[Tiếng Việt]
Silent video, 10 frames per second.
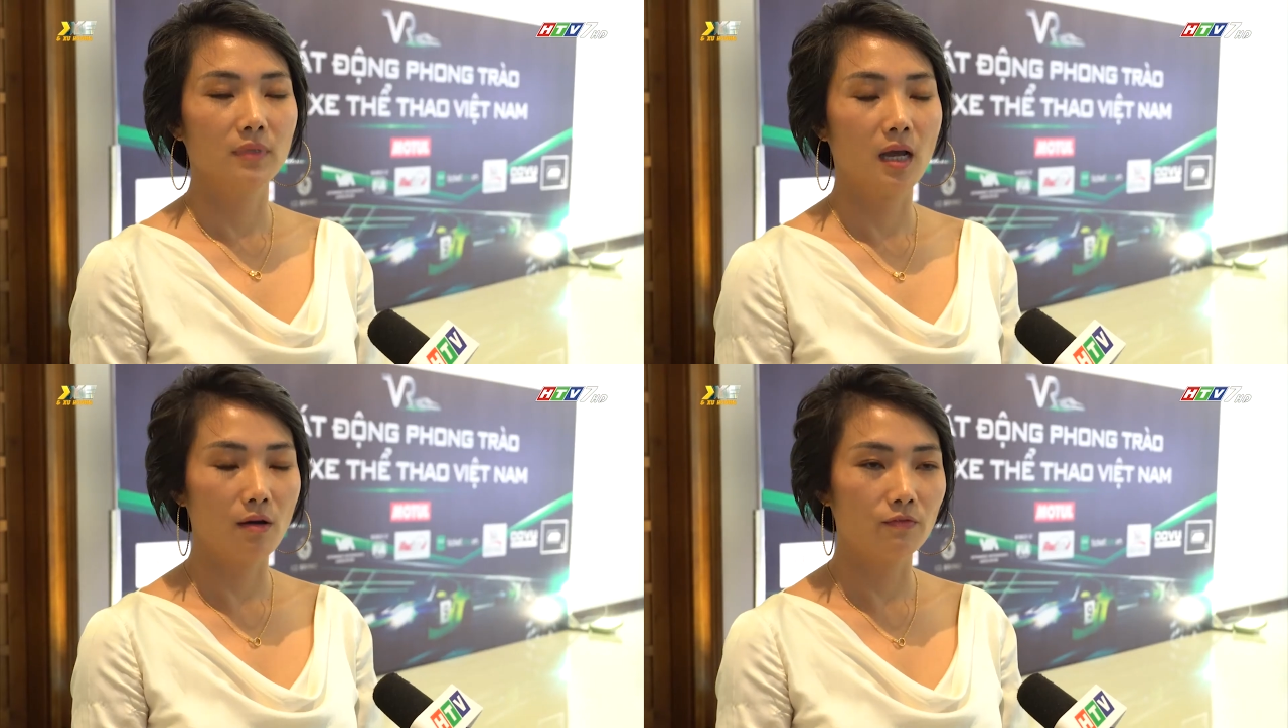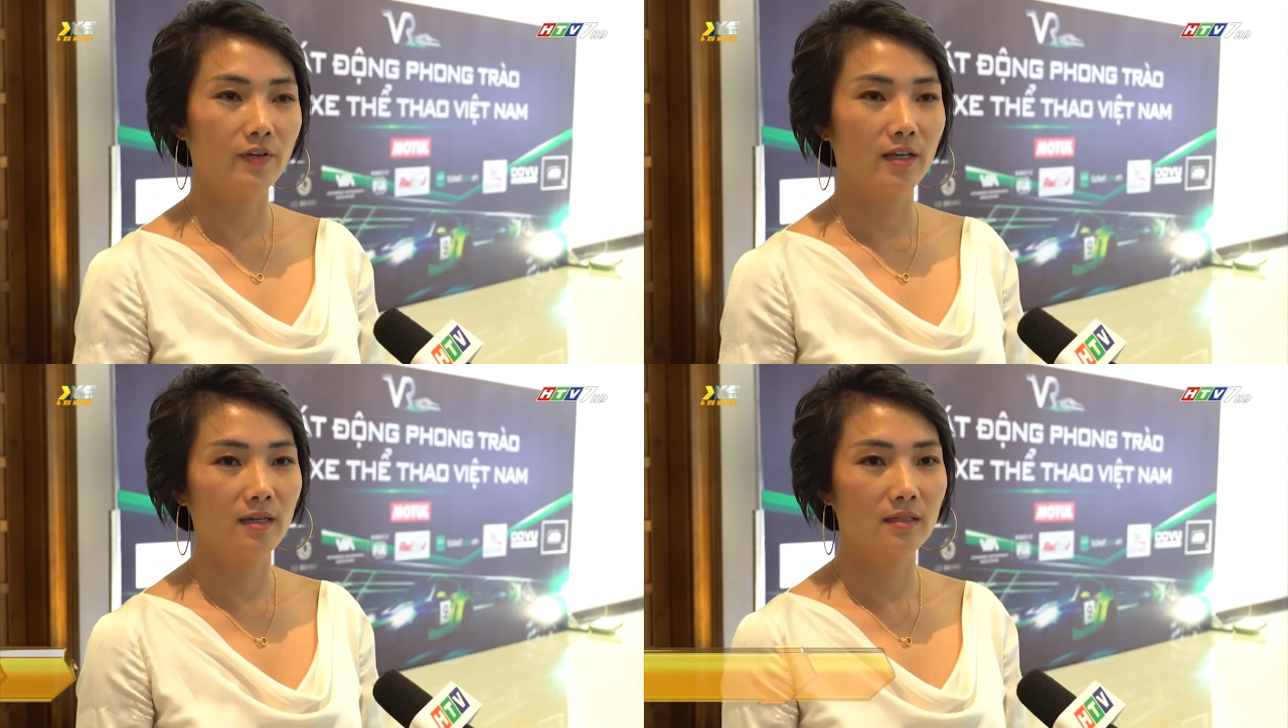Học
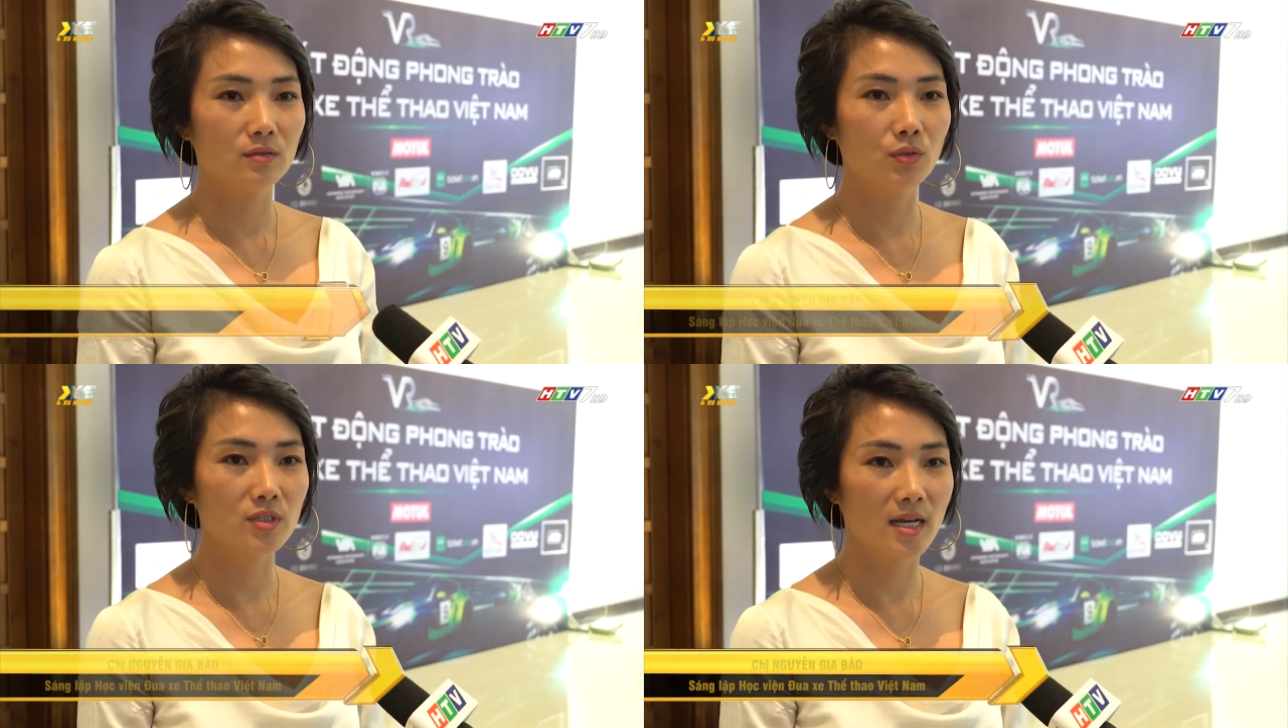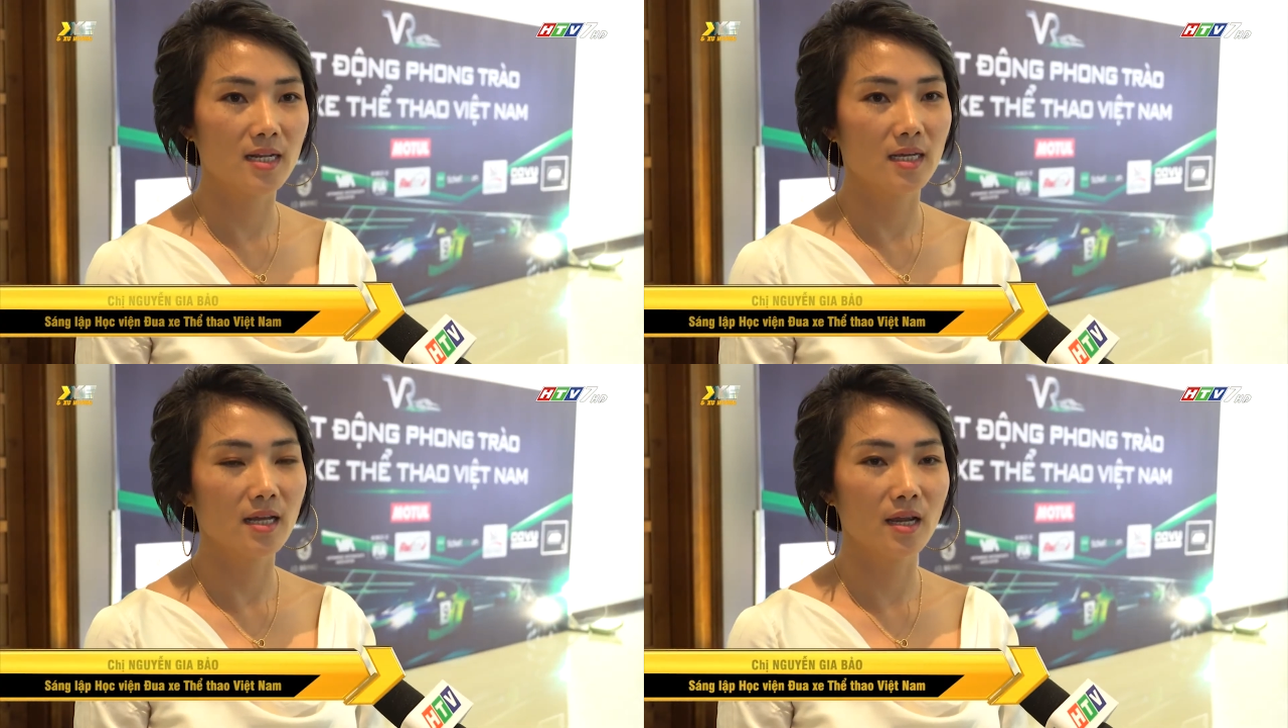viện đua xe
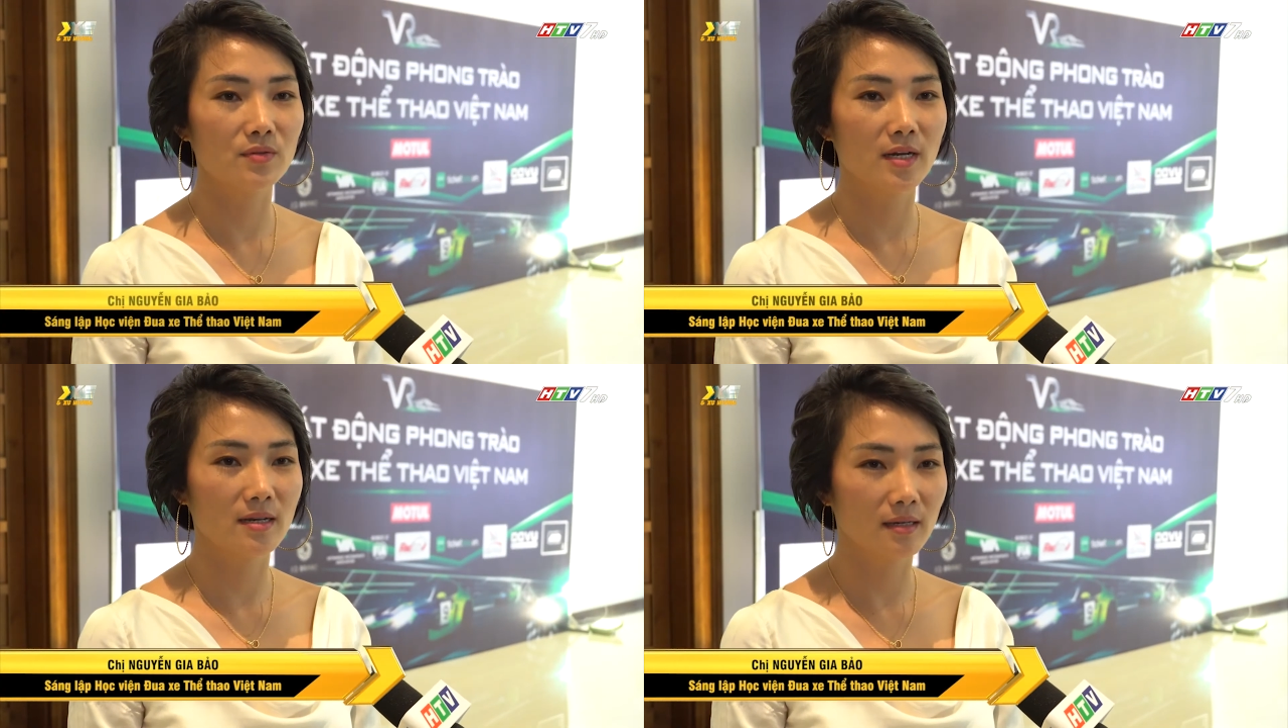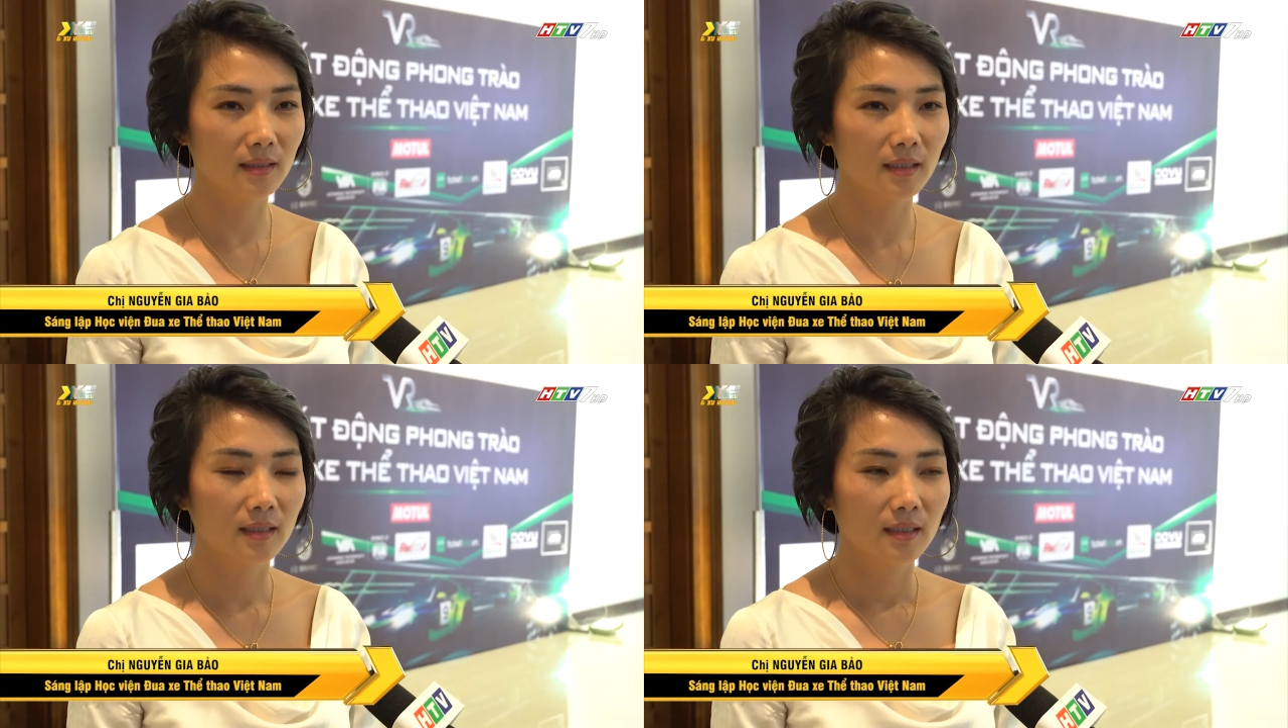thể thao ra
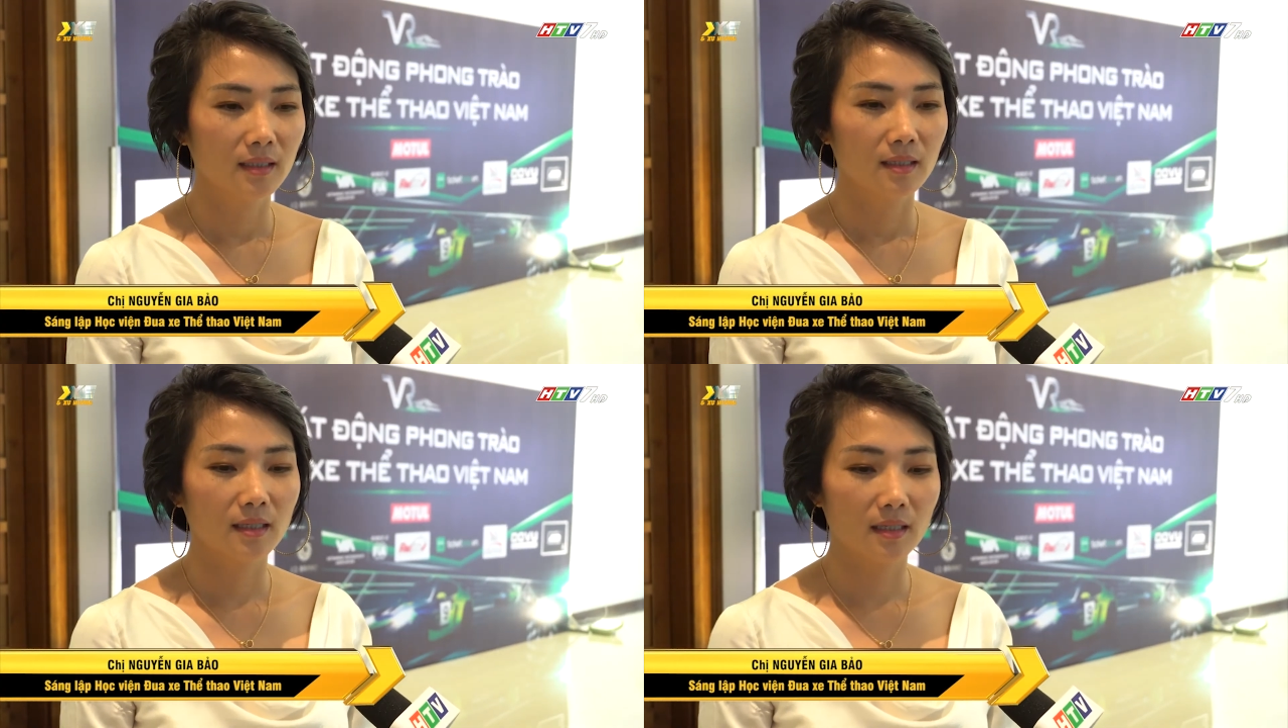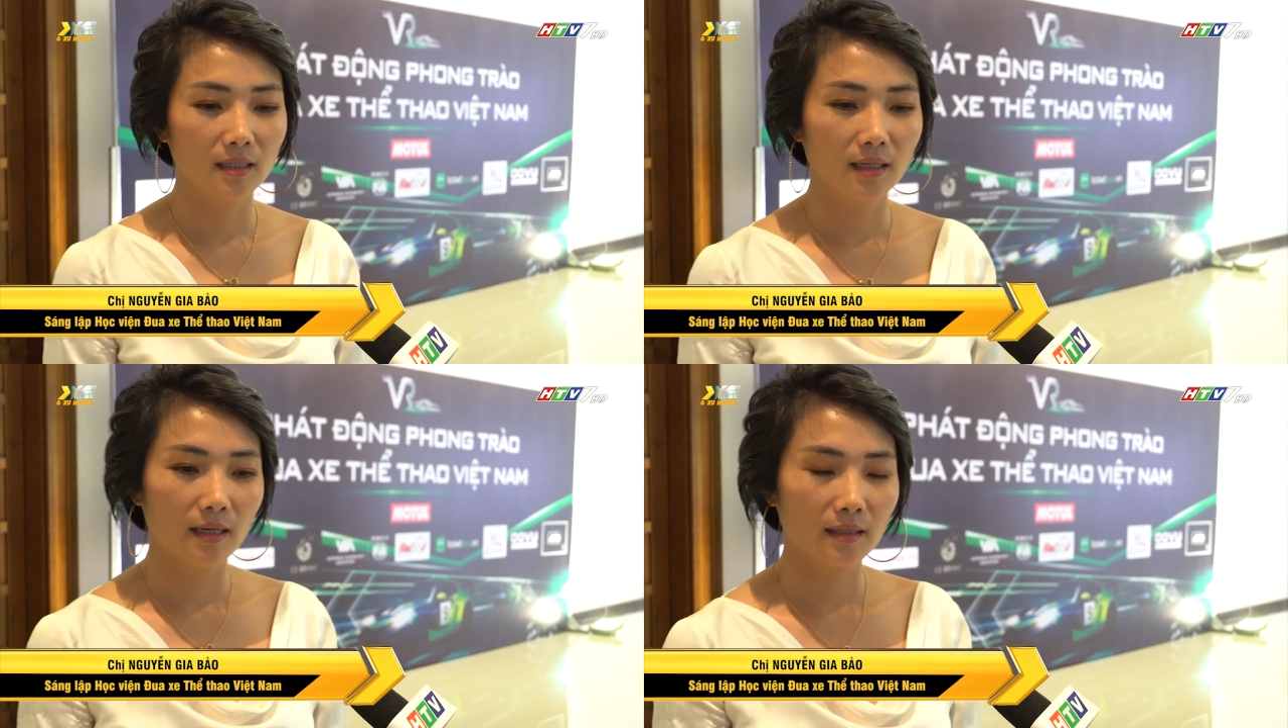đời thì